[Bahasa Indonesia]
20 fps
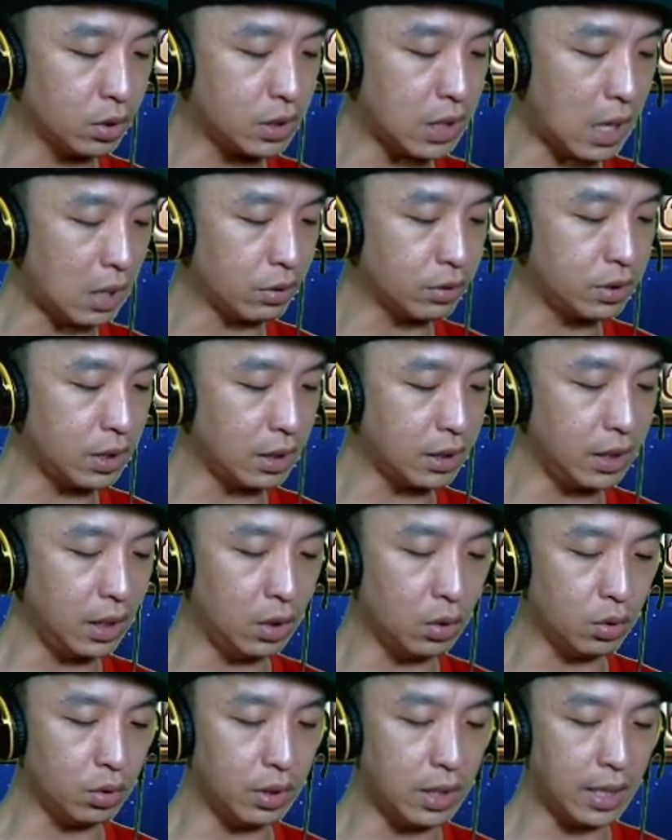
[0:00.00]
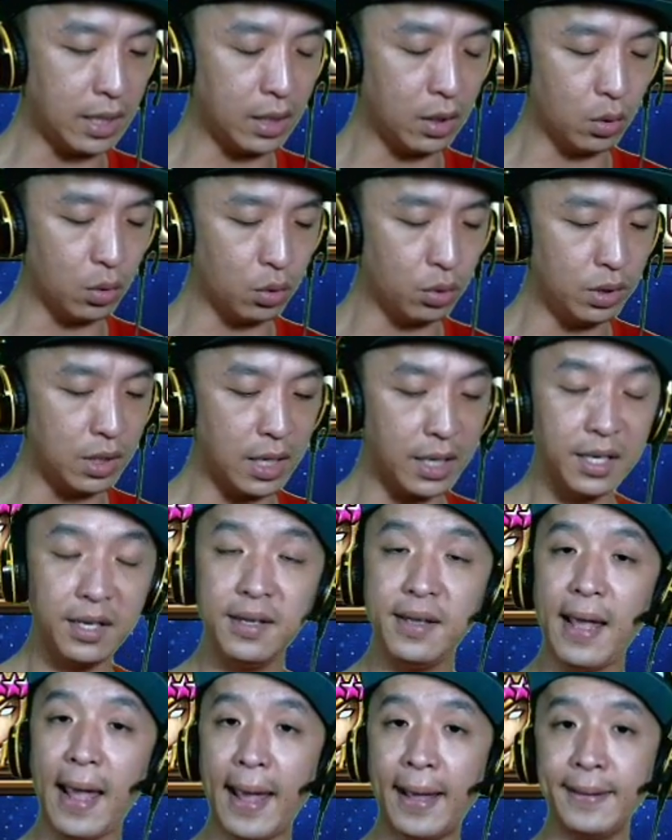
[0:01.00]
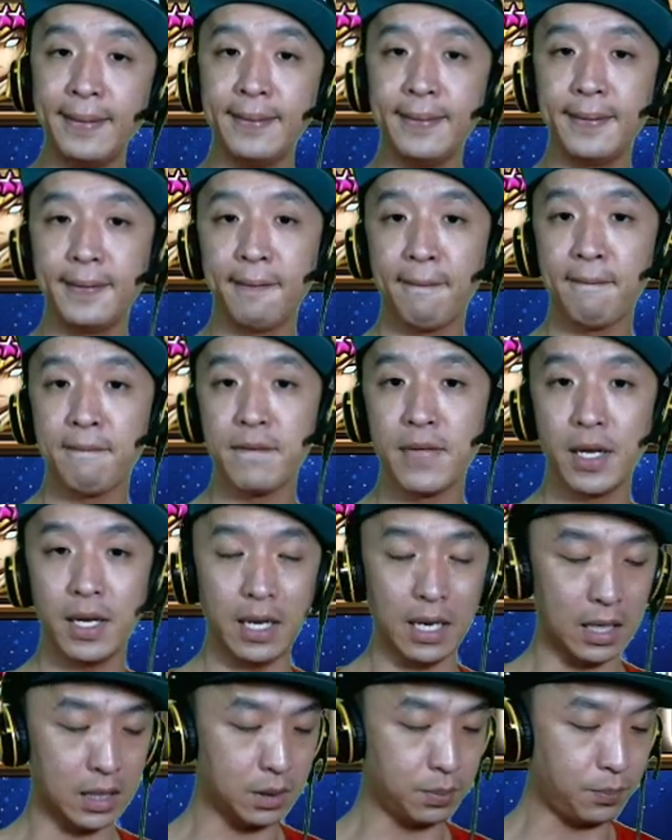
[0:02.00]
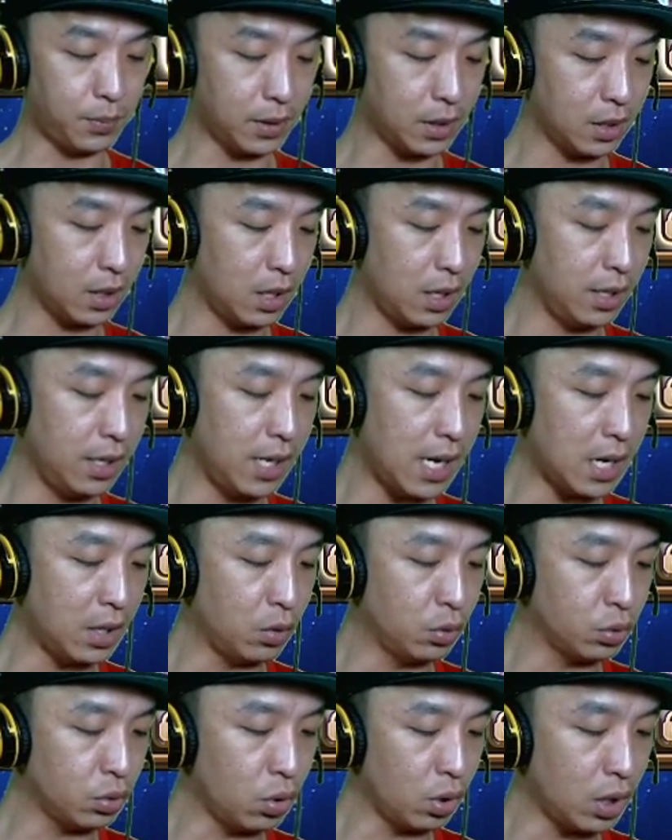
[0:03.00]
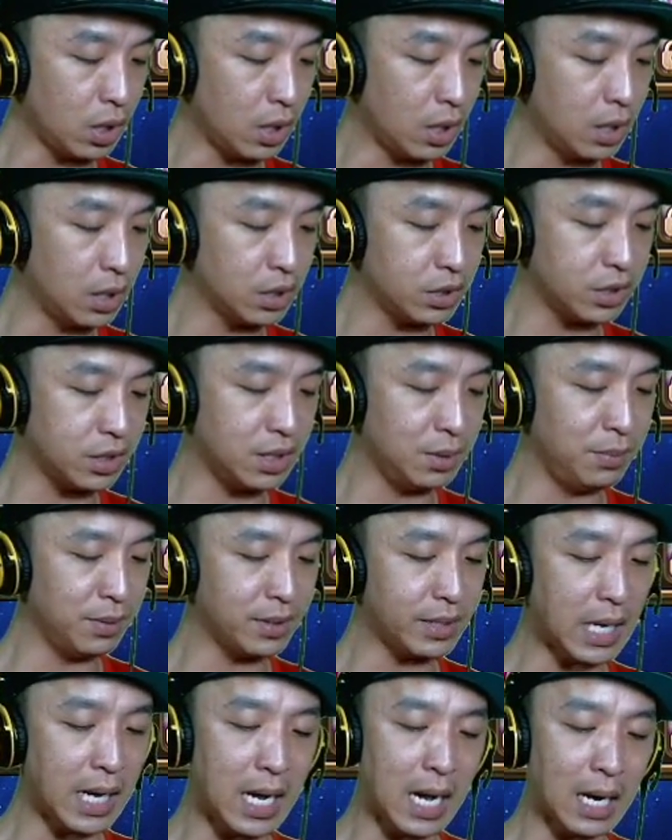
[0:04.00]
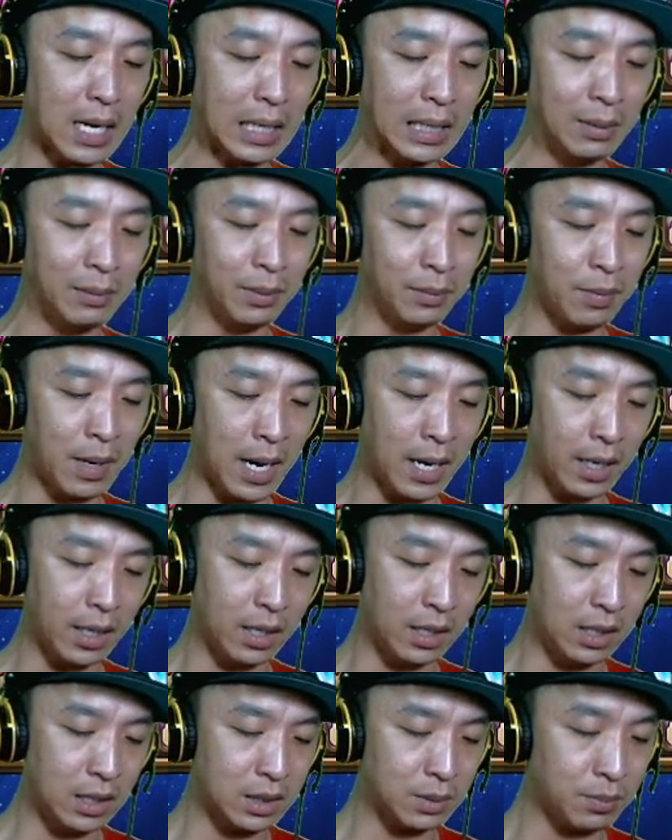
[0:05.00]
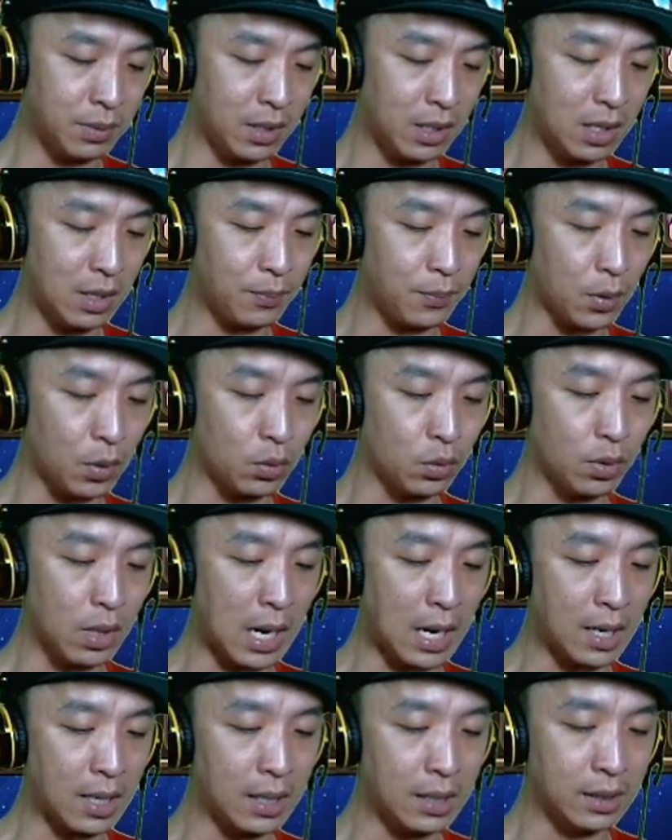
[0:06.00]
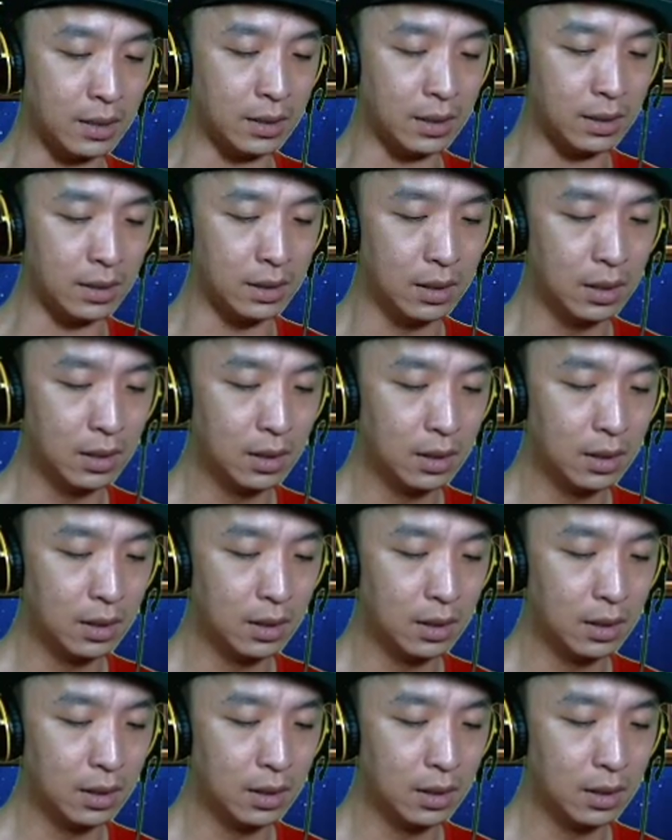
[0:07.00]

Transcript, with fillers: seharusnya tiru dari rune dari yen ya seperti yen untuk ke Simitai akan lebih baik ini sebenarnya produk gagal ini